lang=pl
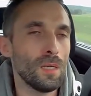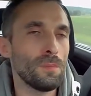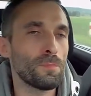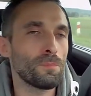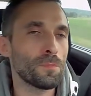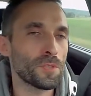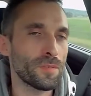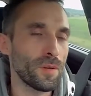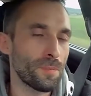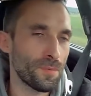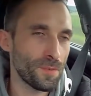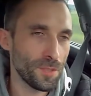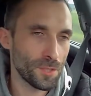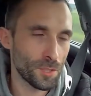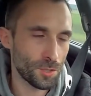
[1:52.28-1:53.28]
Yy, muszę Wam
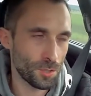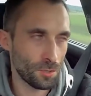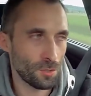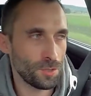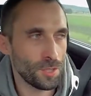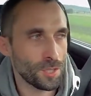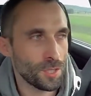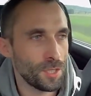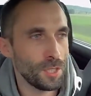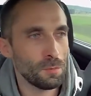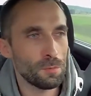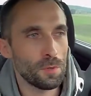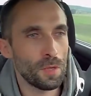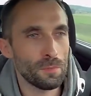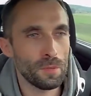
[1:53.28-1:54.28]
powiedzieć, że to dzięki
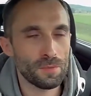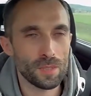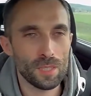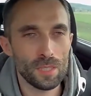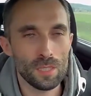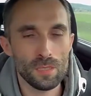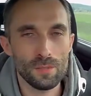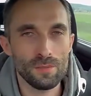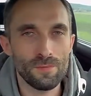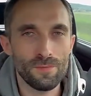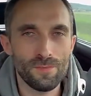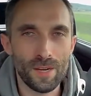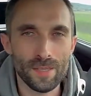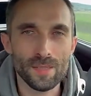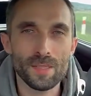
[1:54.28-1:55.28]
niemu, bo on miał taki
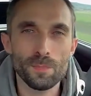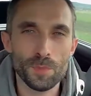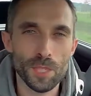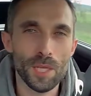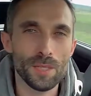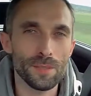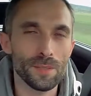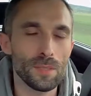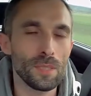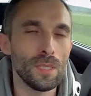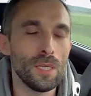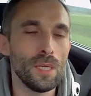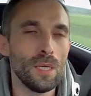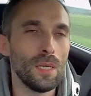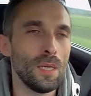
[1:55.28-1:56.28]
fajny sprzęt
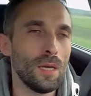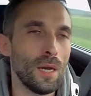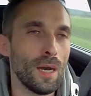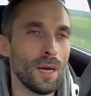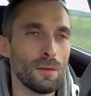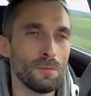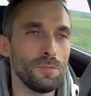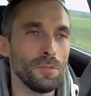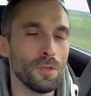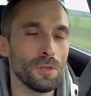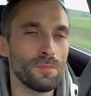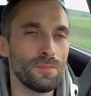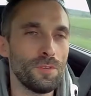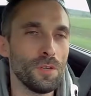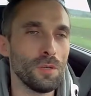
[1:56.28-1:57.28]

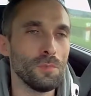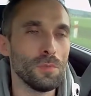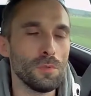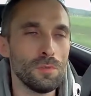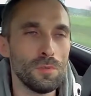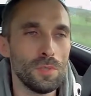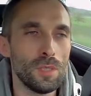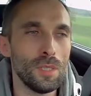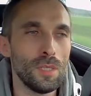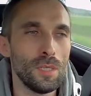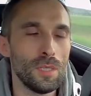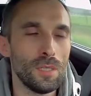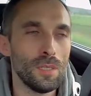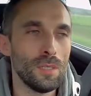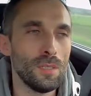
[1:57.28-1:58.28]
audio w domu,
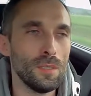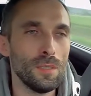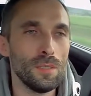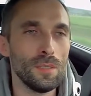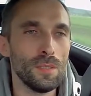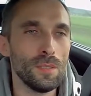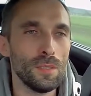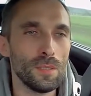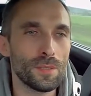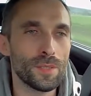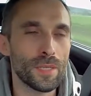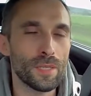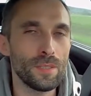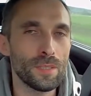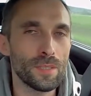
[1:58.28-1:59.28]
yy,
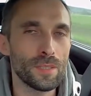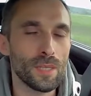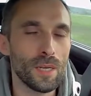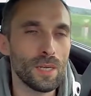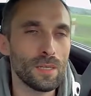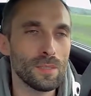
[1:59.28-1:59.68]
Technicsa,